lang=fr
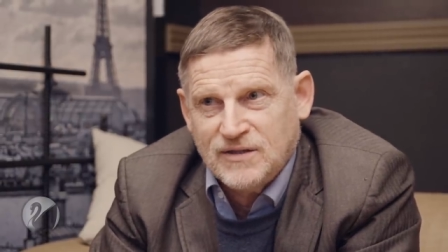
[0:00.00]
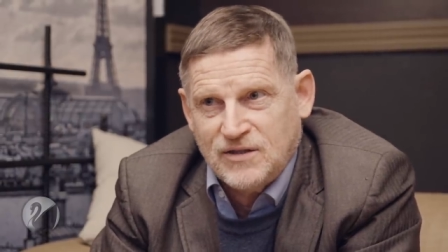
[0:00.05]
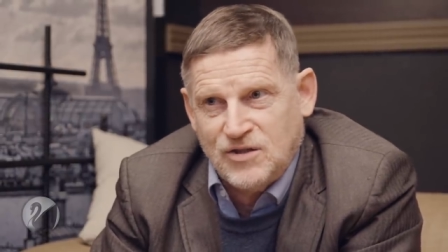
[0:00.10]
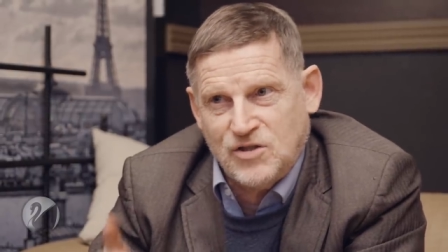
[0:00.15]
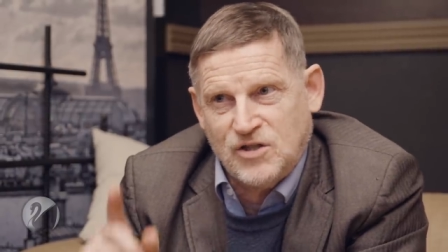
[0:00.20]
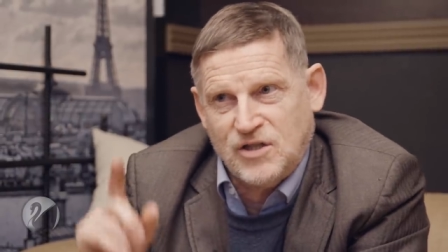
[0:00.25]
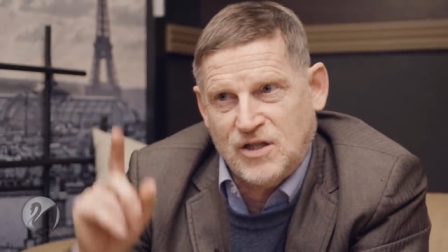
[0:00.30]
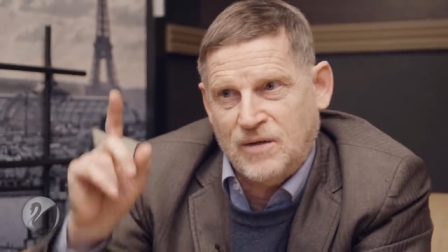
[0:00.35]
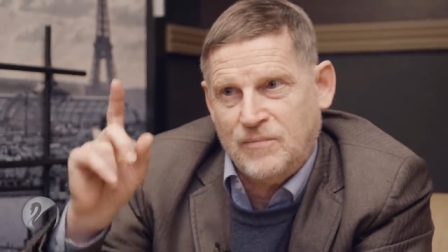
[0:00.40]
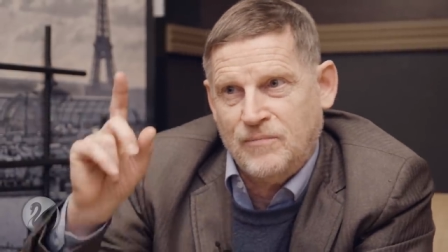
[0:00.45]
C'est
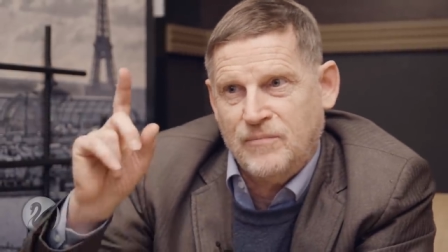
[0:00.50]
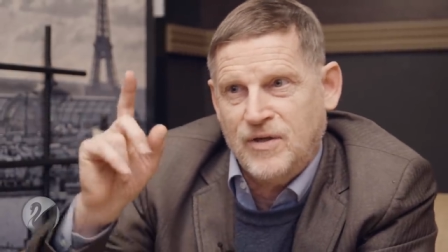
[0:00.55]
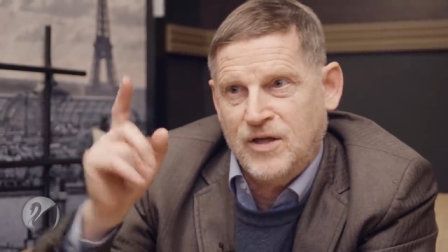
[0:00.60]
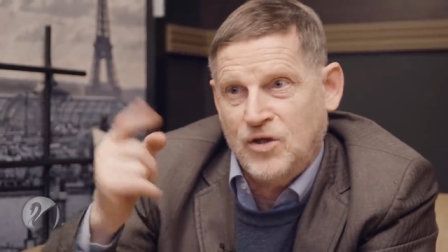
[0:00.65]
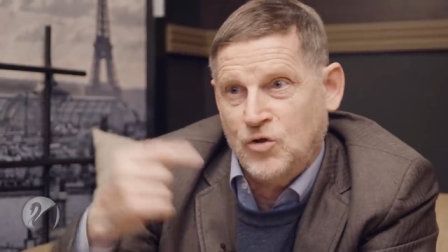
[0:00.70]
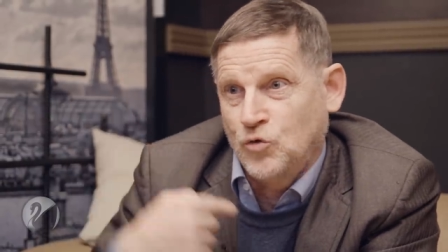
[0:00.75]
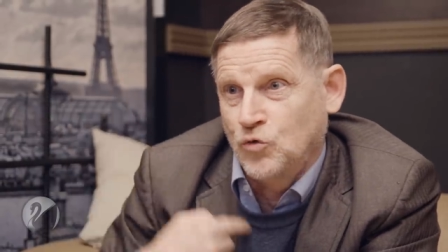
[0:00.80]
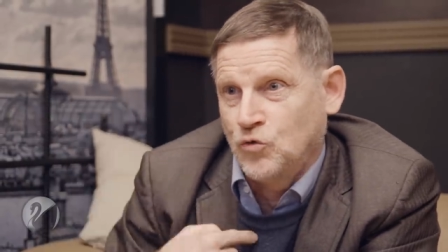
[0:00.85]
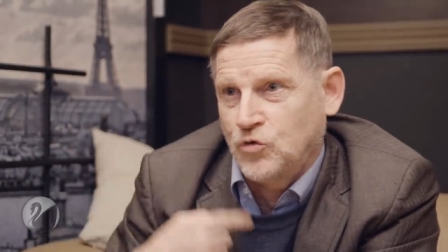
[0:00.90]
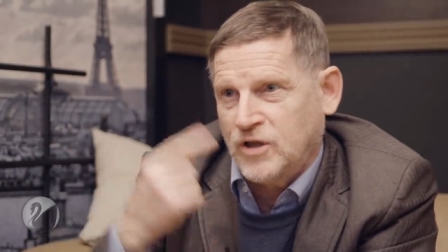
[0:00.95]

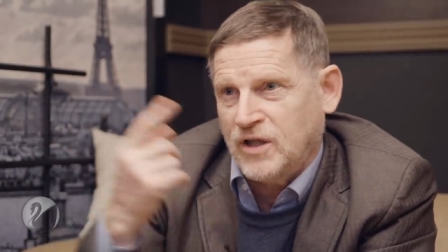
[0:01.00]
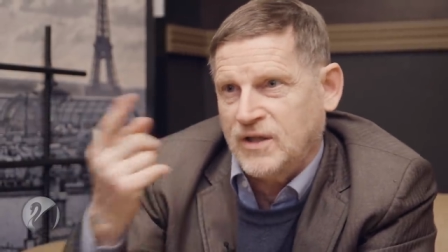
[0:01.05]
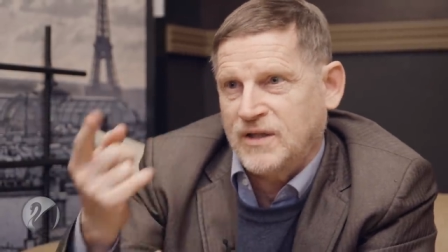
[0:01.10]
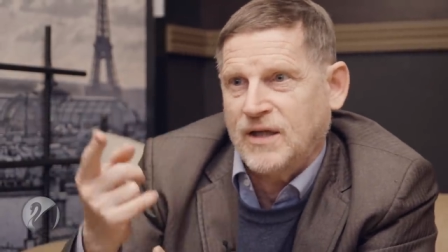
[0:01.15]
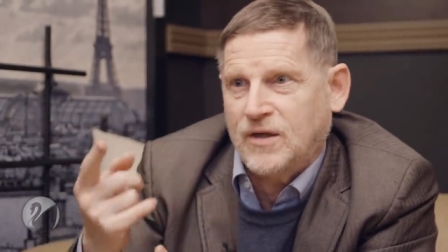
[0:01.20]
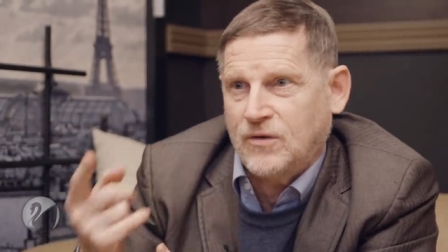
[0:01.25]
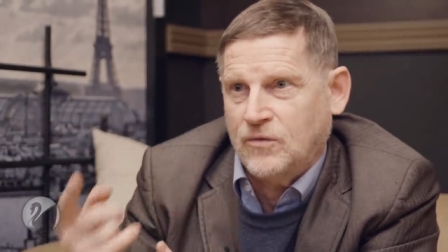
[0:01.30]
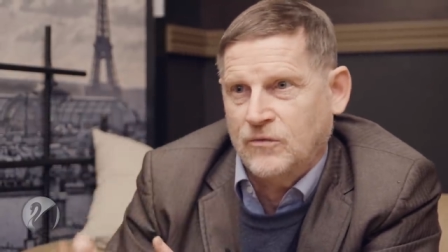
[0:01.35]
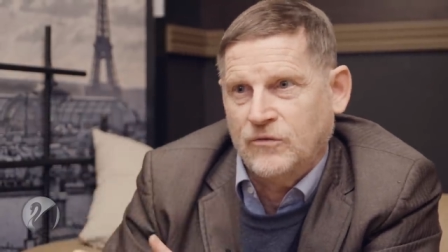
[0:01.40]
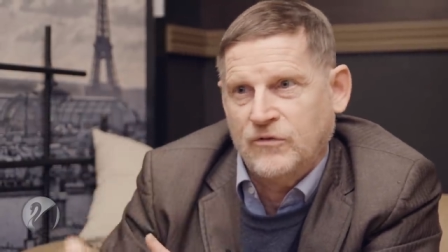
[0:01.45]
jamais nous qui
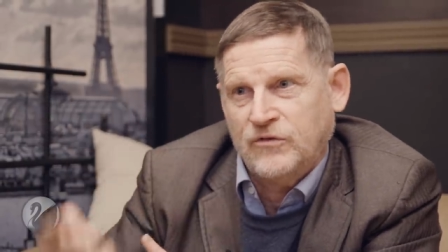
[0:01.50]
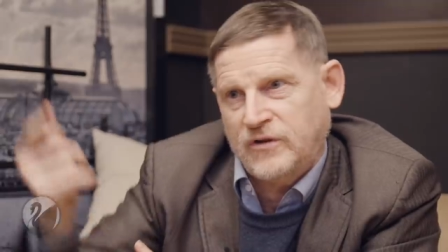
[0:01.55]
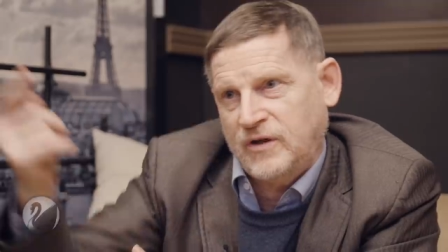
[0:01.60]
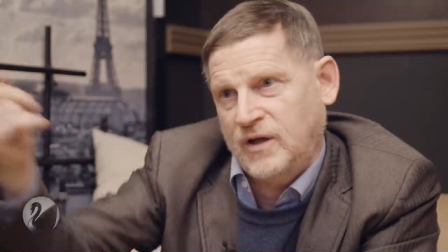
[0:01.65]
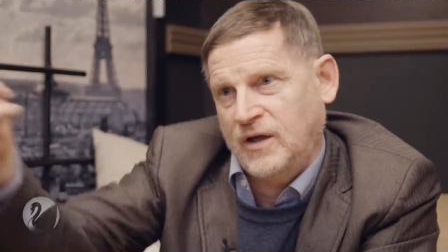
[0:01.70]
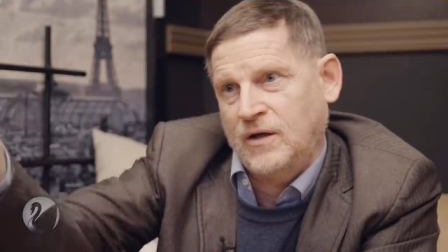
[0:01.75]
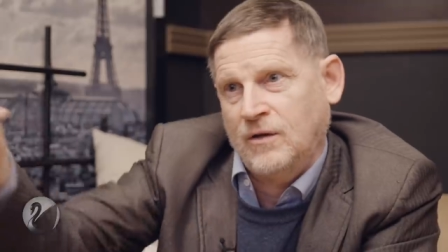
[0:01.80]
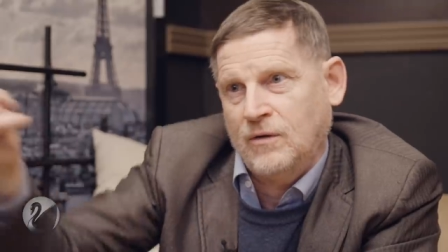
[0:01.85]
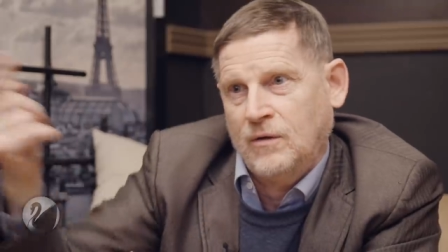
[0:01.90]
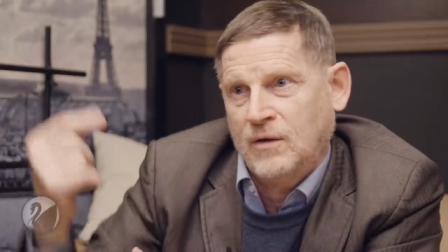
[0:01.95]
attaquons,
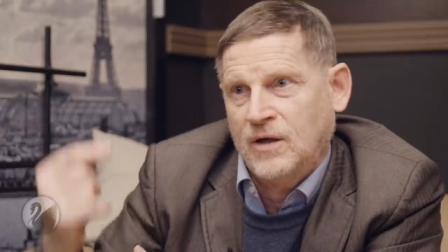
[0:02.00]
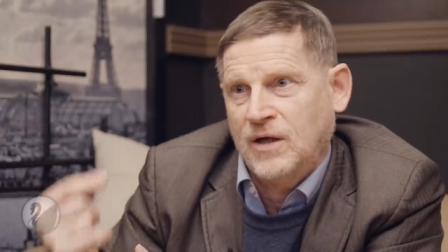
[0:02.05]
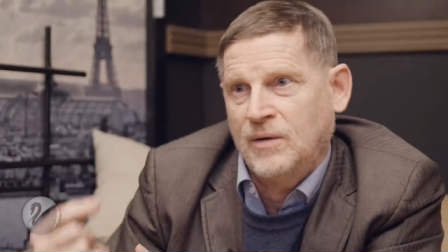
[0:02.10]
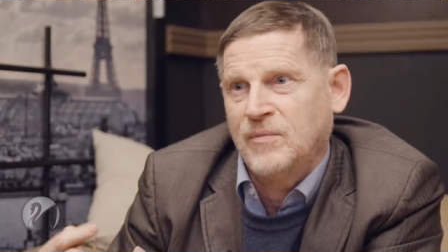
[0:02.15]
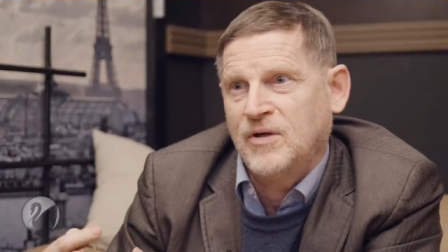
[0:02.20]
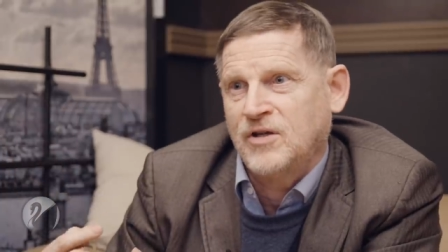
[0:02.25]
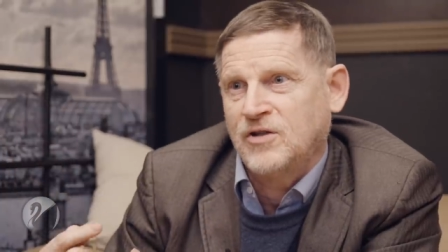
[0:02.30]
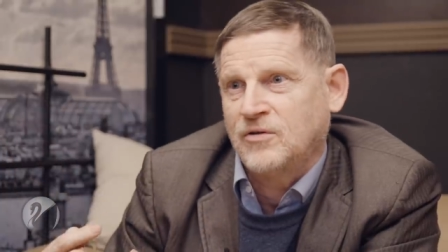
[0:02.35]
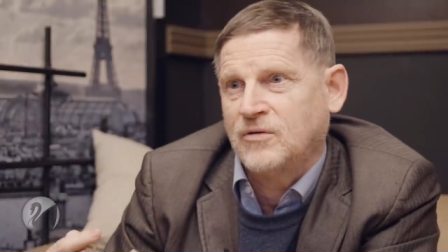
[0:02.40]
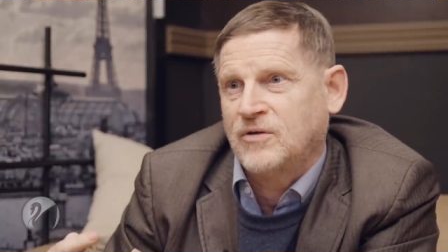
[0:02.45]
c'est euh, les
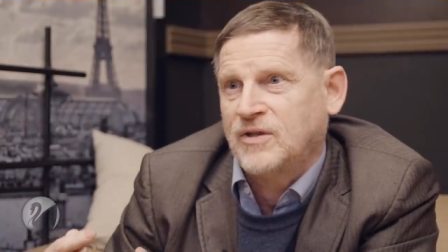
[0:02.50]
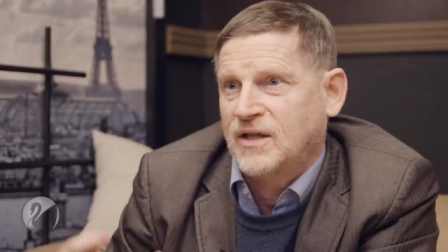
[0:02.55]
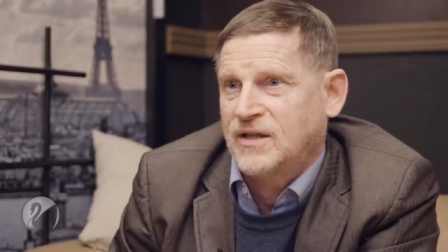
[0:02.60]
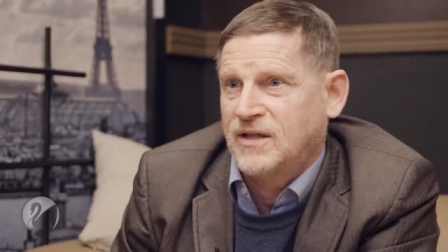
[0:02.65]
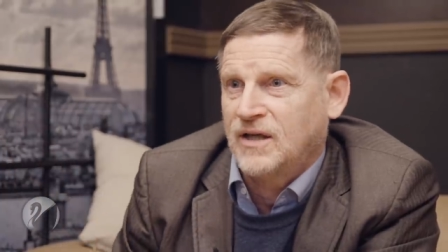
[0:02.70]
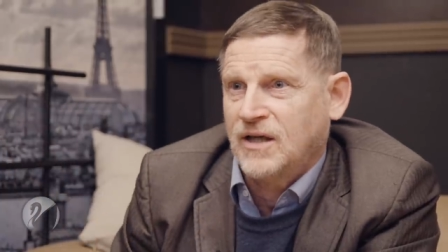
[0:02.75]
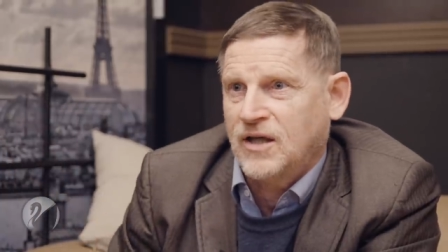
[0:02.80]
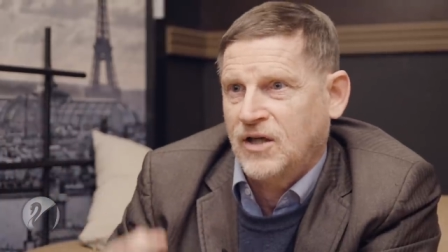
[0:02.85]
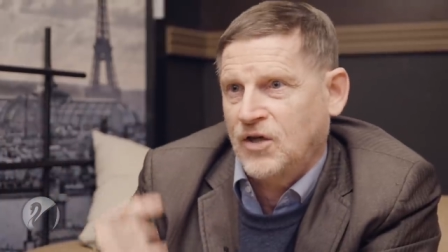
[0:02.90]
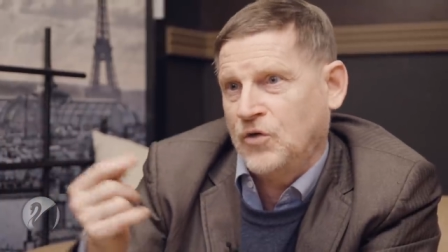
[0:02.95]
méchants qui
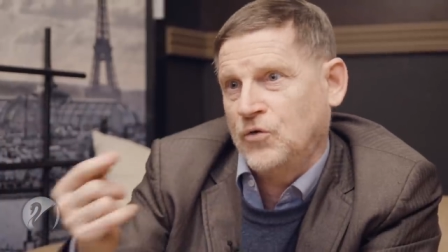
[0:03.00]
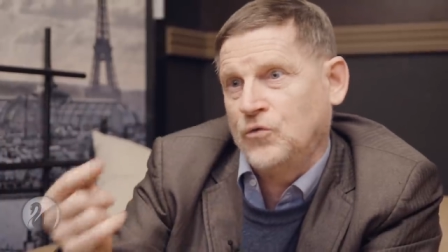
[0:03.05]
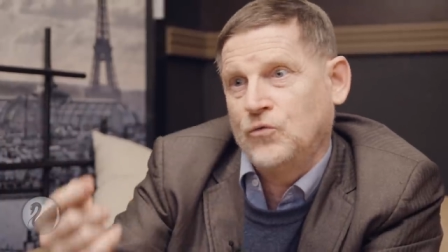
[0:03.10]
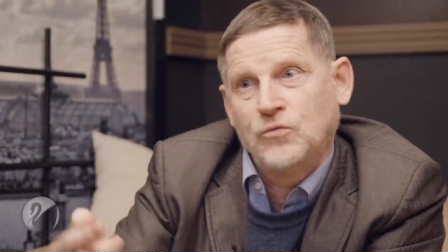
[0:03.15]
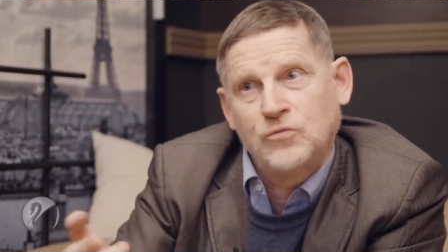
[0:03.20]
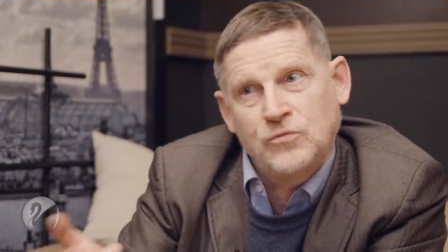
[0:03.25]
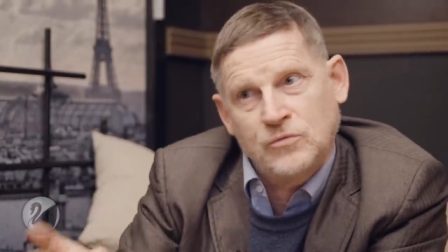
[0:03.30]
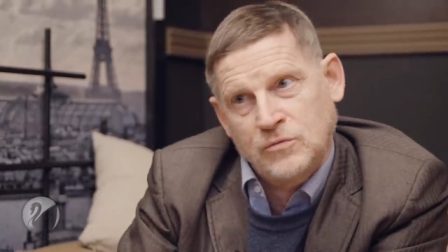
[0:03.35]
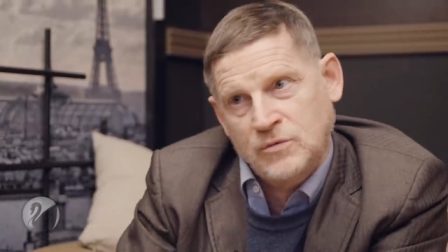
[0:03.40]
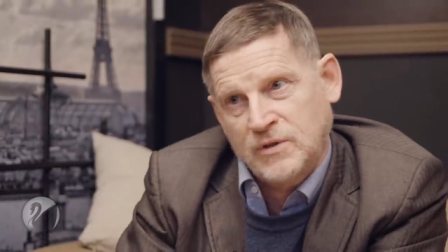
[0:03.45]
attaquent et
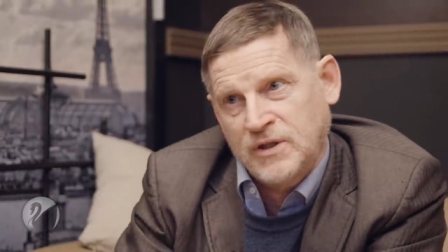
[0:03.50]
nous,